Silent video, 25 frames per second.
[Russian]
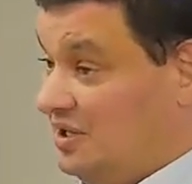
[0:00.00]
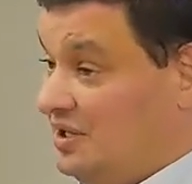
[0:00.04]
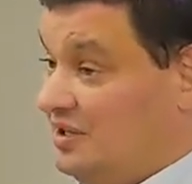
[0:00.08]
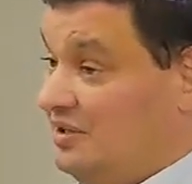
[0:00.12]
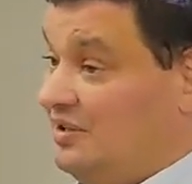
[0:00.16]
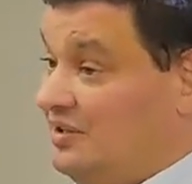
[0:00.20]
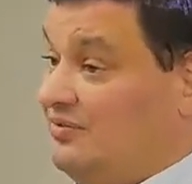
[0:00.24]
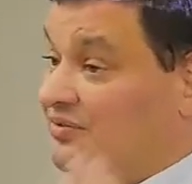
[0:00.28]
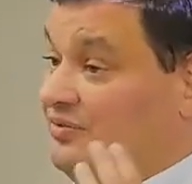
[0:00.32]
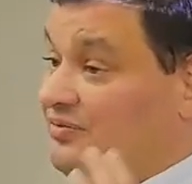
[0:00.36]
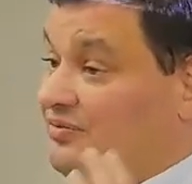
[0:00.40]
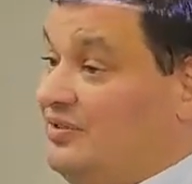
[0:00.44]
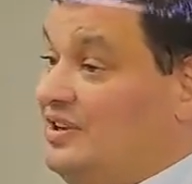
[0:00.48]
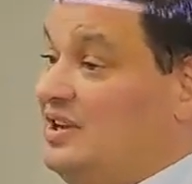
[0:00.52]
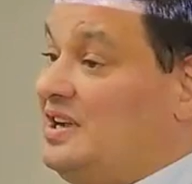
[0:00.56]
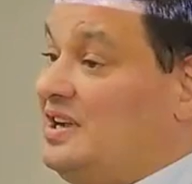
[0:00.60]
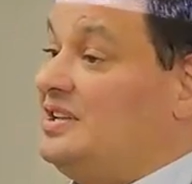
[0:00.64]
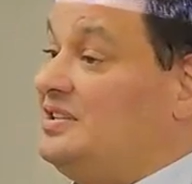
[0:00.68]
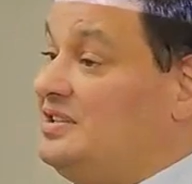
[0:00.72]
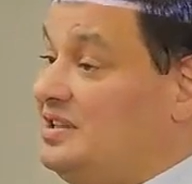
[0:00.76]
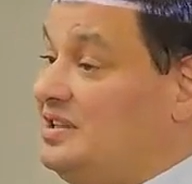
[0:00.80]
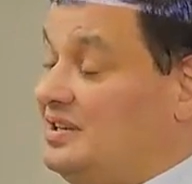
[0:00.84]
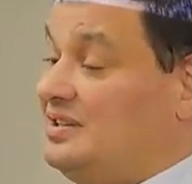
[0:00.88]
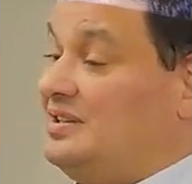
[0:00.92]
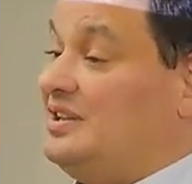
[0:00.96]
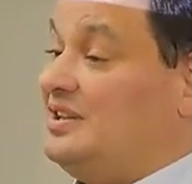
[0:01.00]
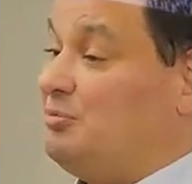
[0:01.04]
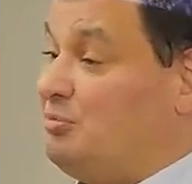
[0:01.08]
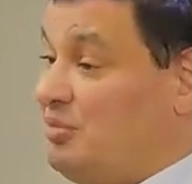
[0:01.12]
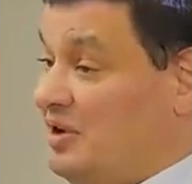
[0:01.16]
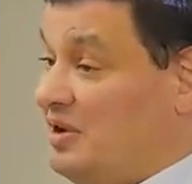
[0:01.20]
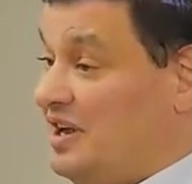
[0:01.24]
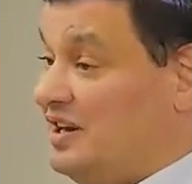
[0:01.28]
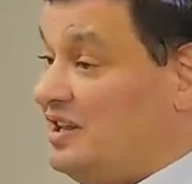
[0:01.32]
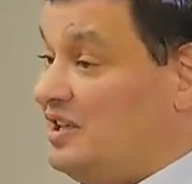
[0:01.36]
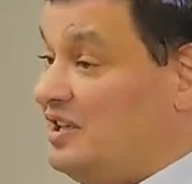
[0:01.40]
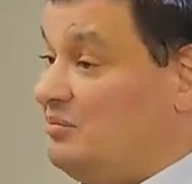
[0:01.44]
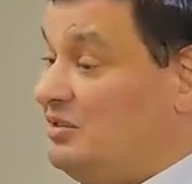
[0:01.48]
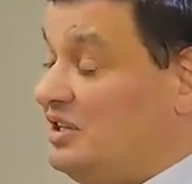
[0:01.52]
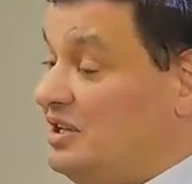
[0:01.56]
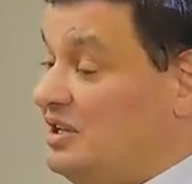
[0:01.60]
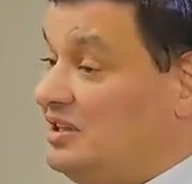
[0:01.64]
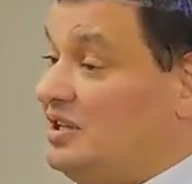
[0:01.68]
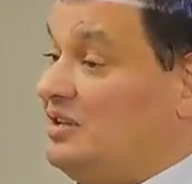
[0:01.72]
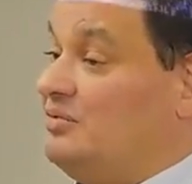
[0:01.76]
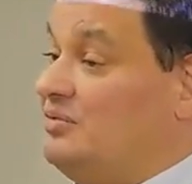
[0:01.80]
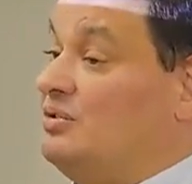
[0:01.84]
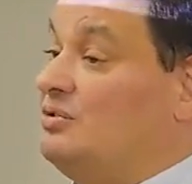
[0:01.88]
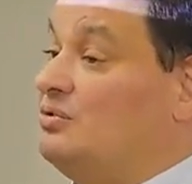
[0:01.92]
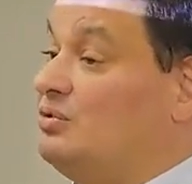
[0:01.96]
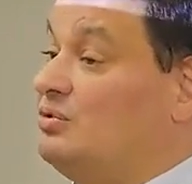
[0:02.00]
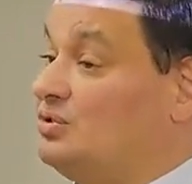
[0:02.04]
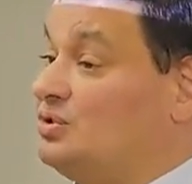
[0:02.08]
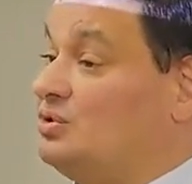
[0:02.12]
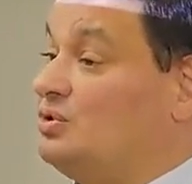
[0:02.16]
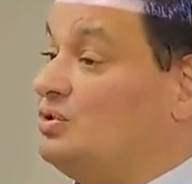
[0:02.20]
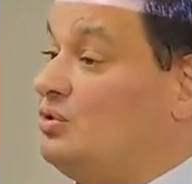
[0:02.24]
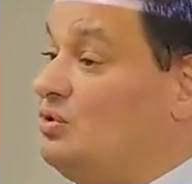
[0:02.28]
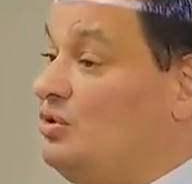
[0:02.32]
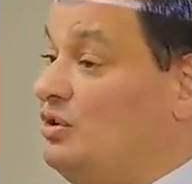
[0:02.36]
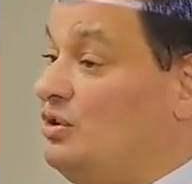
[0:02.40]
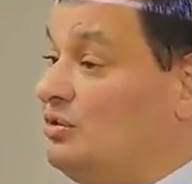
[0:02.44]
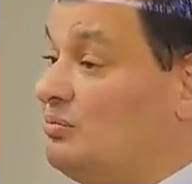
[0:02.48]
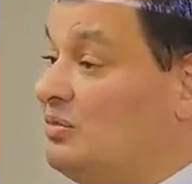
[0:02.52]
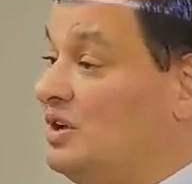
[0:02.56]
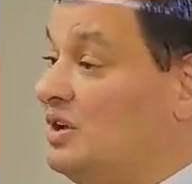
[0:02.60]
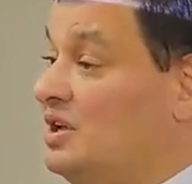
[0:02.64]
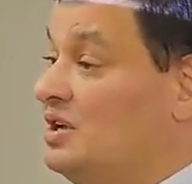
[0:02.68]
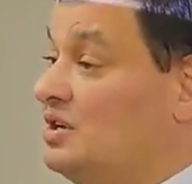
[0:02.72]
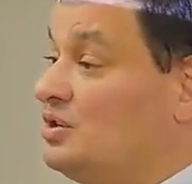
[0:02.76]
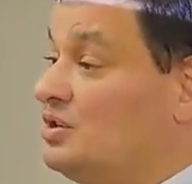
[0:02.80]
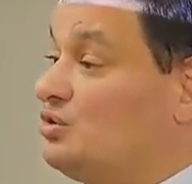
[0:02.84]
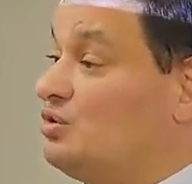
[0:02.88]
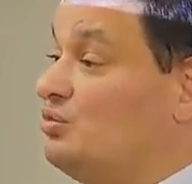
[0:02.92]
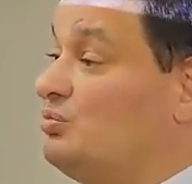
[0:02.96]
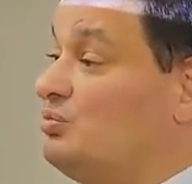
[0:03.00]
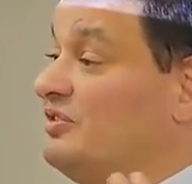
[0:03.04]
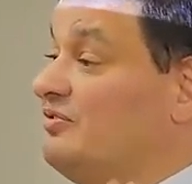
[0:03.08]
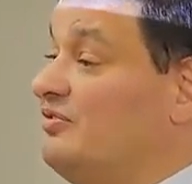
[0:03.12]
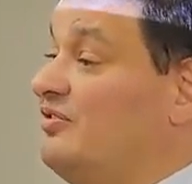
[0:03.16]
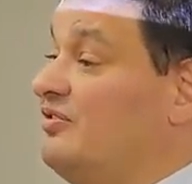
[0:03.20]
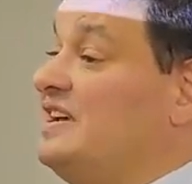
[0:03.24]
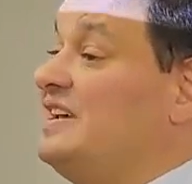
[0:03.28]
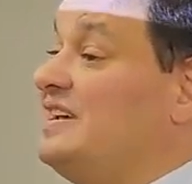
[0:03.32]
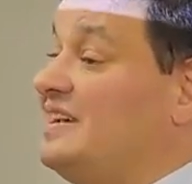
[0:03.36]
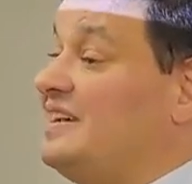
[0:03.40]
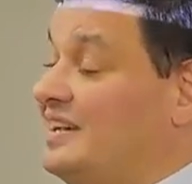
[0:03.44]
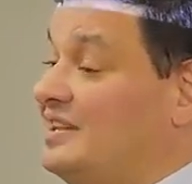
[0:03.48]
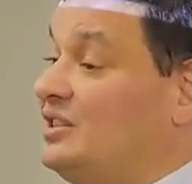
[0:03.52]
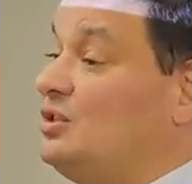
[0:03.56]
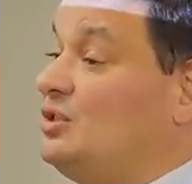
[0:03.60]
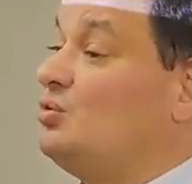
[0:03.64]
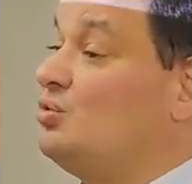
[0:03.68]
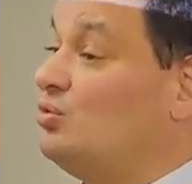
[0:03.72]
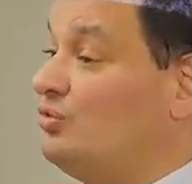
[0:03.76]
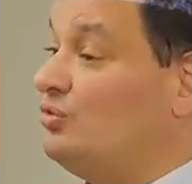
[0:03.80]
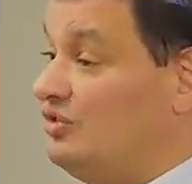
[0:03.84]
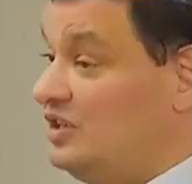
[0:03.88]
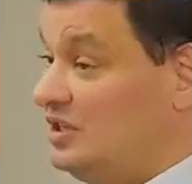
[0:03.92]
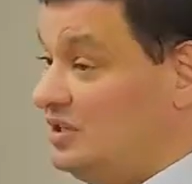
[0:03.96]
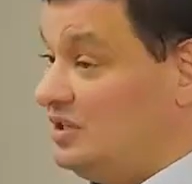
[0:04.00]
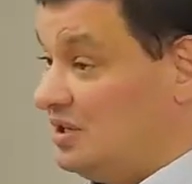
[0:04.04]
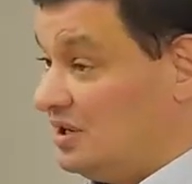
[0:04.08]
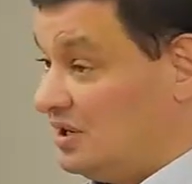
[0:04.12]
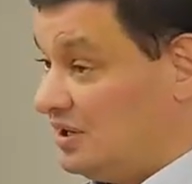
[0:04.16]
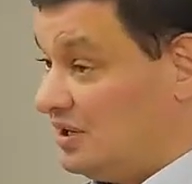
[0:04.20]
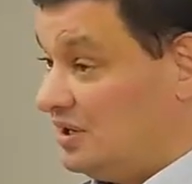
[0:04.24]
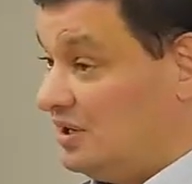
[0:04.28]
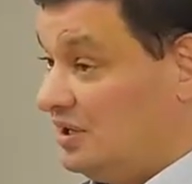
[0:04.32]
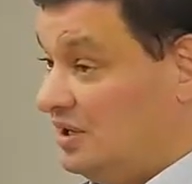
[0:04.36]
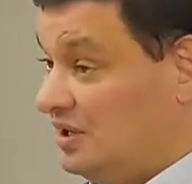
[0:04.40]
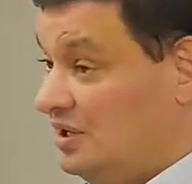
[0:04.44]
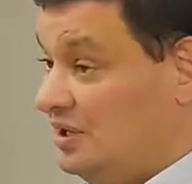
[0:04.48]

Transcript: И в экотехнопарке мы для того его устроим, чтобы вы это увидели.